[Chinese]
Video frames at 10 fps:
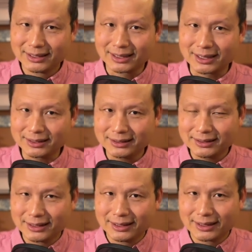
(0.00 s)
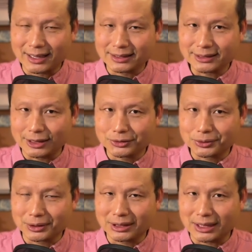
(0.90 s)
跟刚才
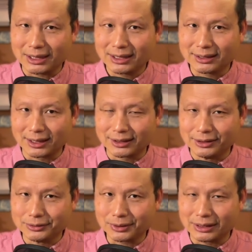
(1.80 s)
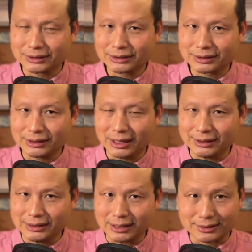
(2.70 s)
说的那个临床试验
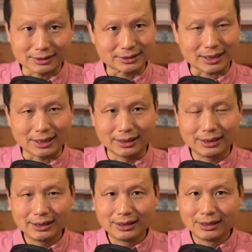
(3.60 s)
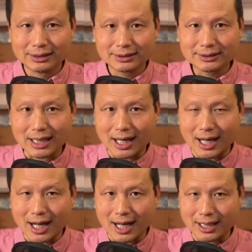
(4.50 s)
一样是在。上
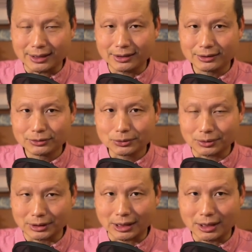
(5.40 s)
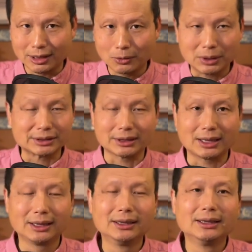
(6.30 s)
海做的，或者呢，
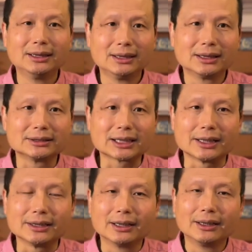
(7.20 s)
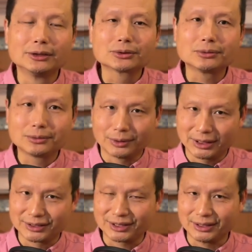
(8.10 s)
在中国
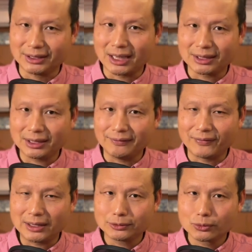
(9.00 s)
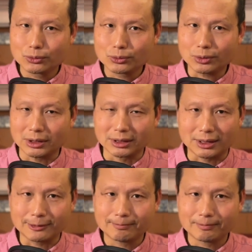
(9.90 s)
的其他地方做
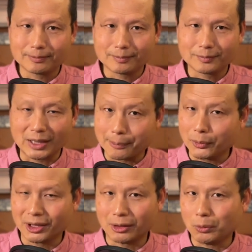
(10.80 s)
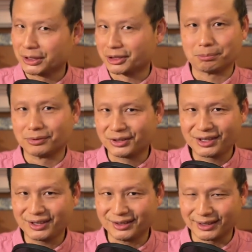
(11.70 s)
的，那么呢，我是不
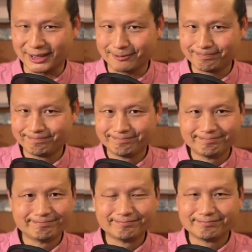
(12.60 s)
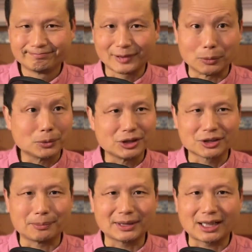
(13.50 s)
信的。那为
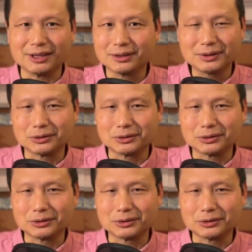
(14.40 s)
什么呢？因为